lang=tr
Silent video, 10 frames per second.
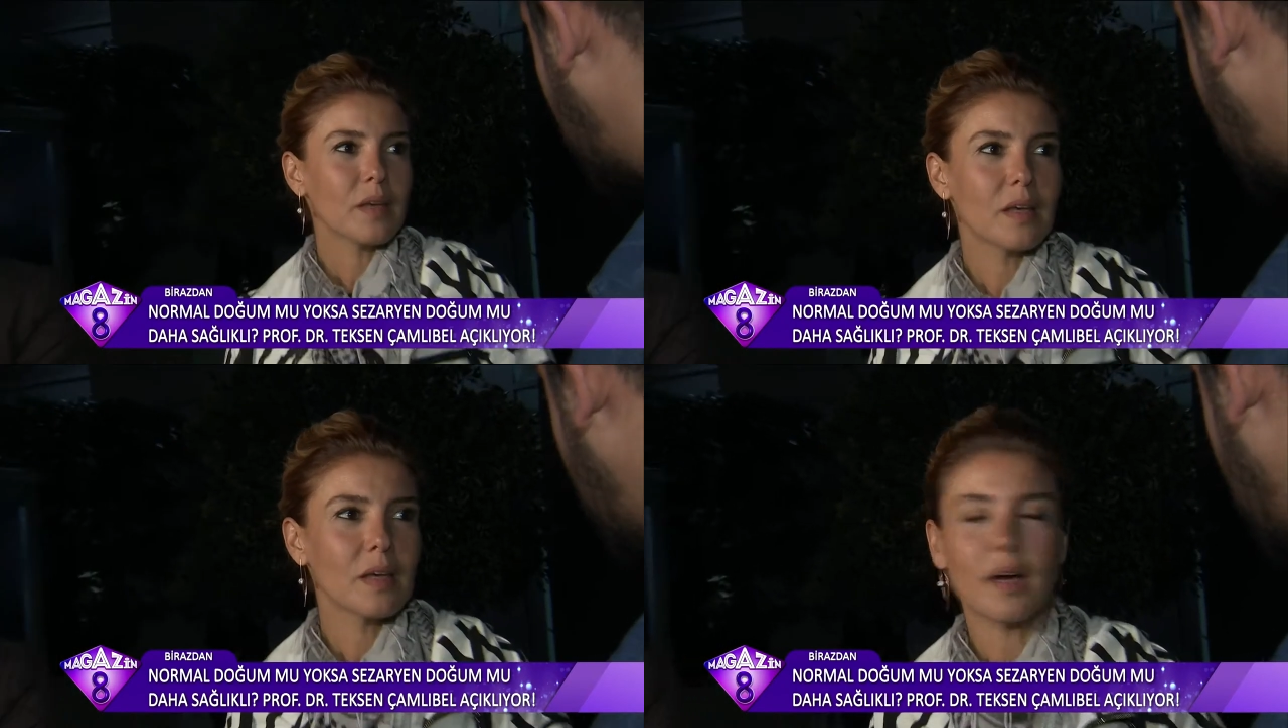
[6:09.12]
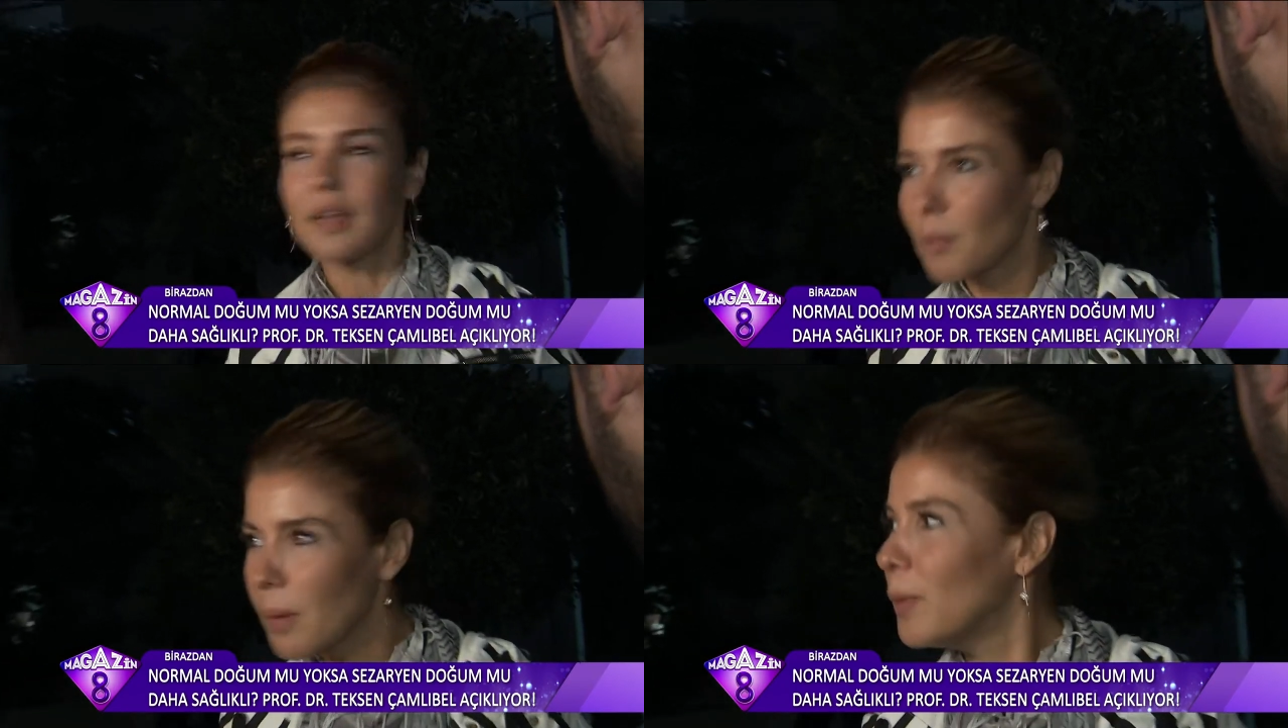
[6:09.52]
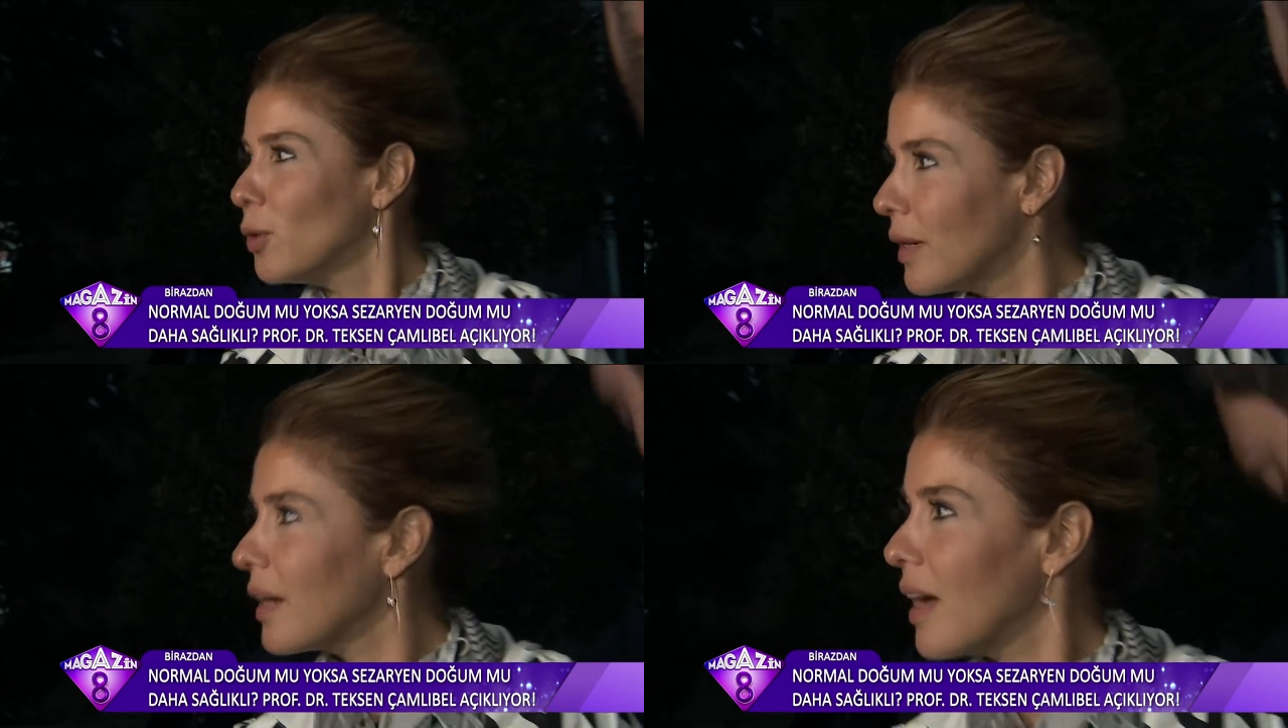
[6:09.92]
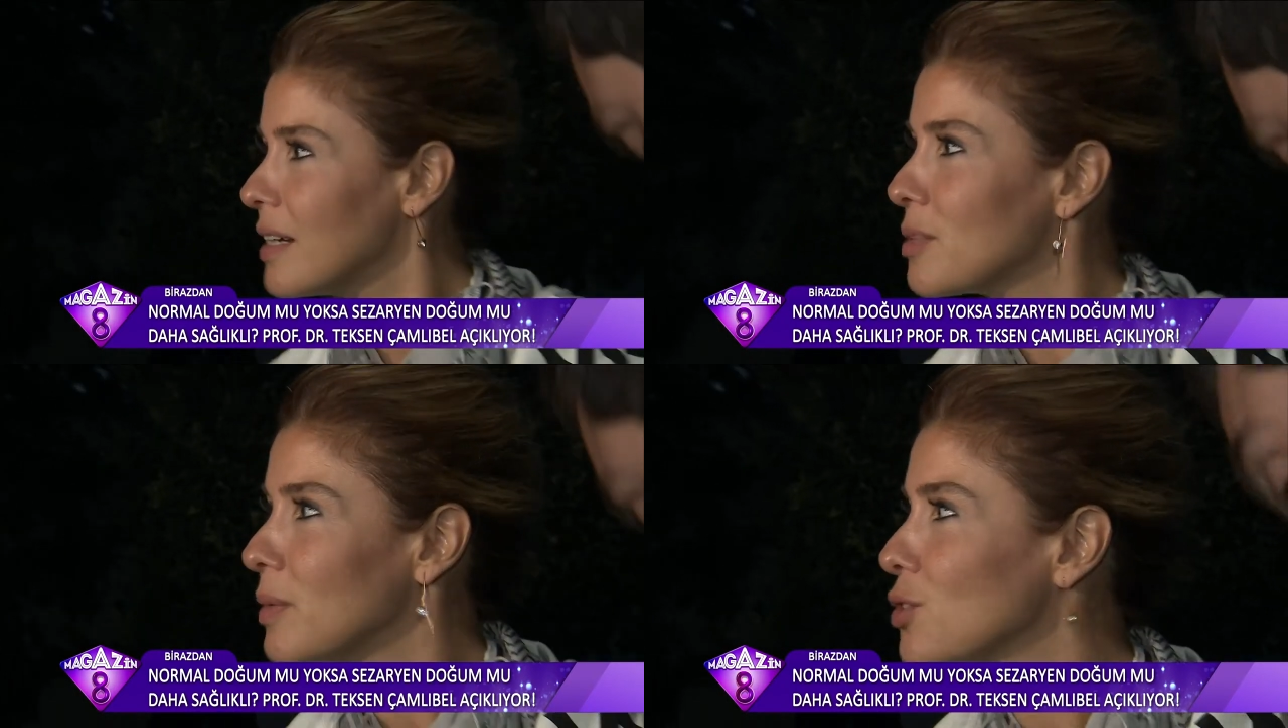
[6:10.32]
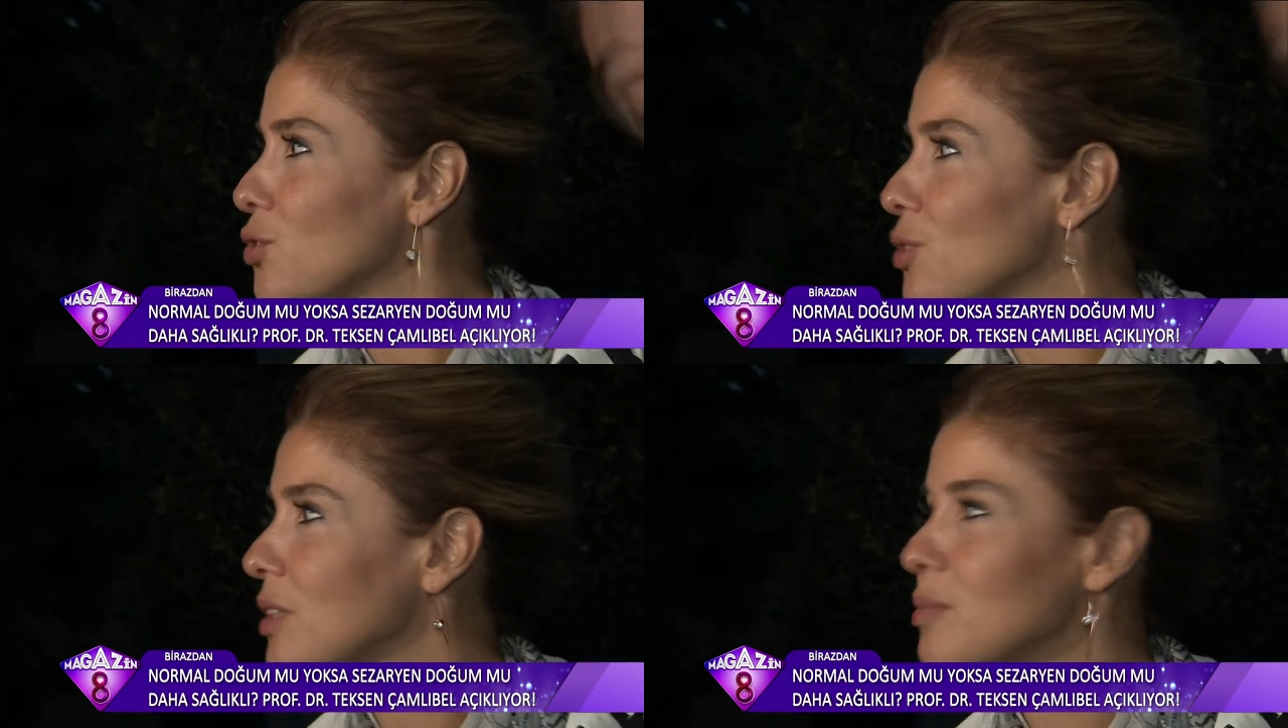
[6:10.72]
Ee, anne baba olarak her zaman
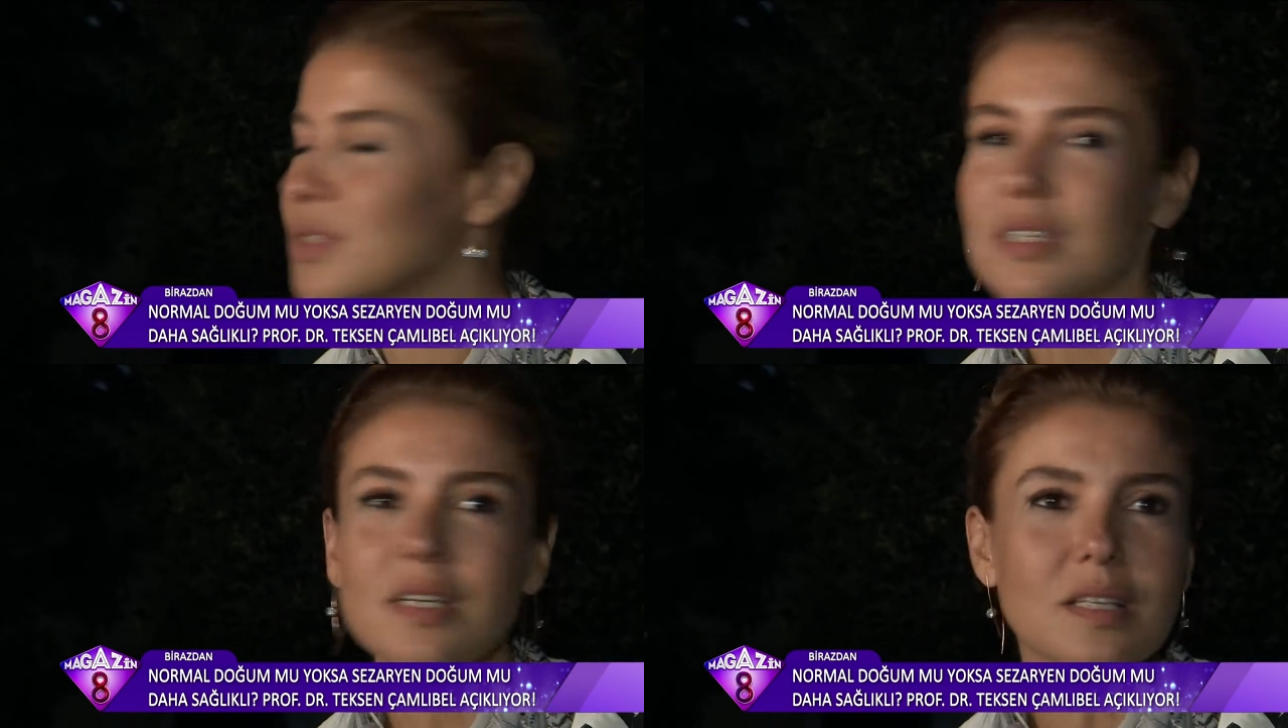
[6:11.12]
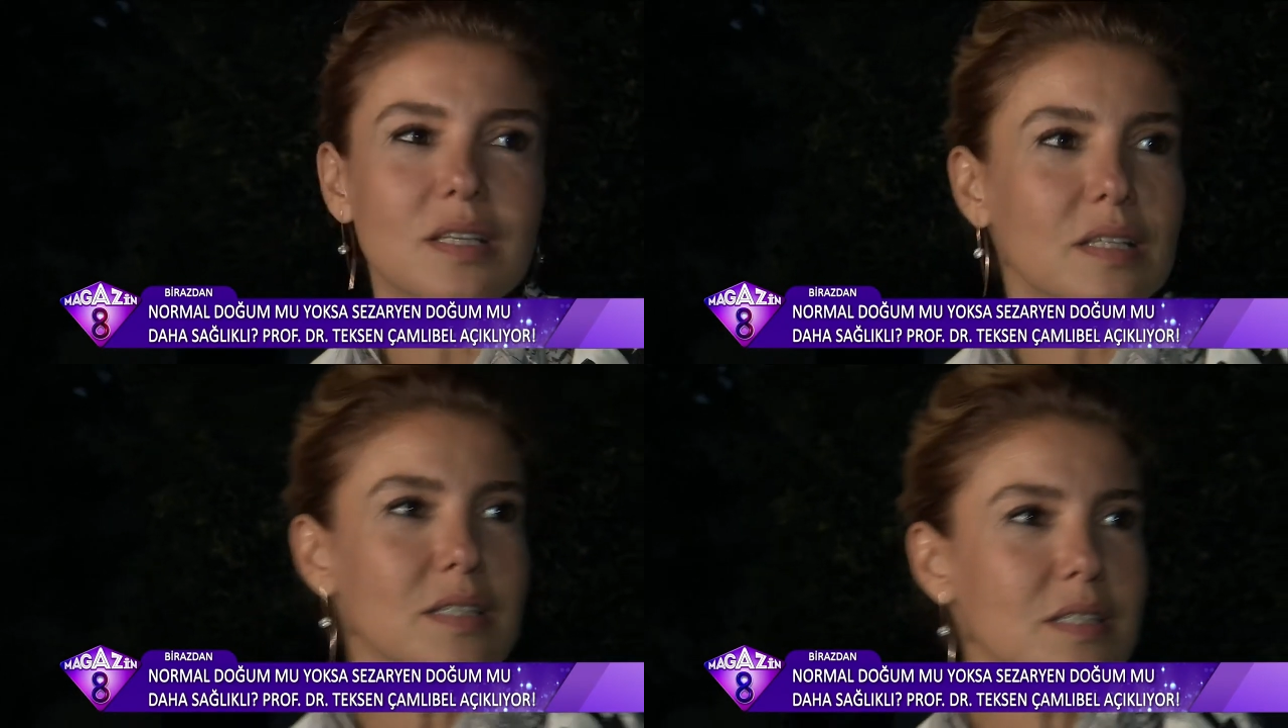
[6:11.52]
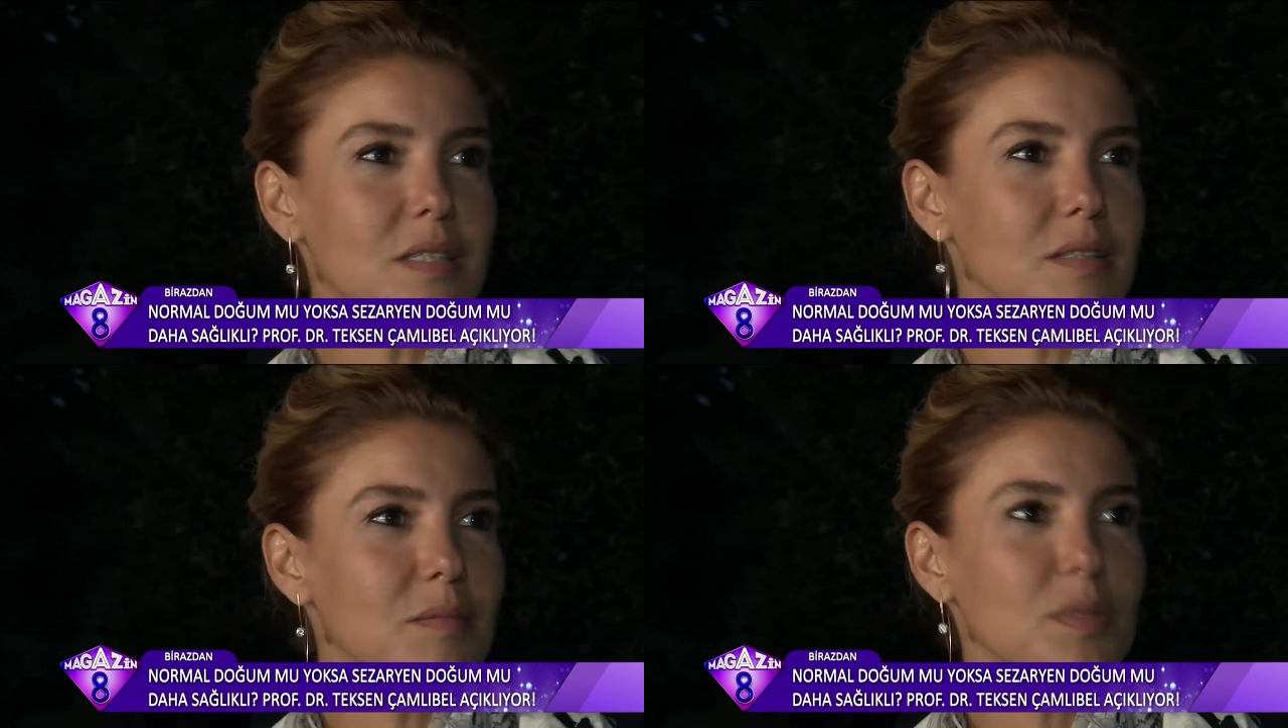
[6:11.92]
çocuklarımızın yanındayız.